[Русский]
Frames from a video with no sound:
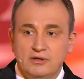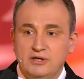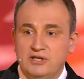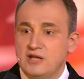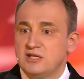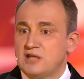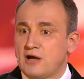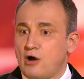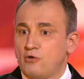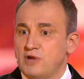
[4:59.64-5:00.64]
Я не знаю,
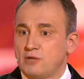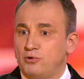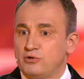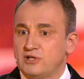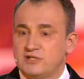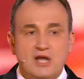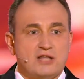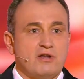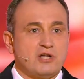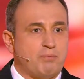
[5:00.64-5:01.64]
как у меня это получилось, я
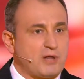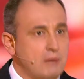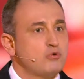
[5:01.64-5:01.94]
ответил, потому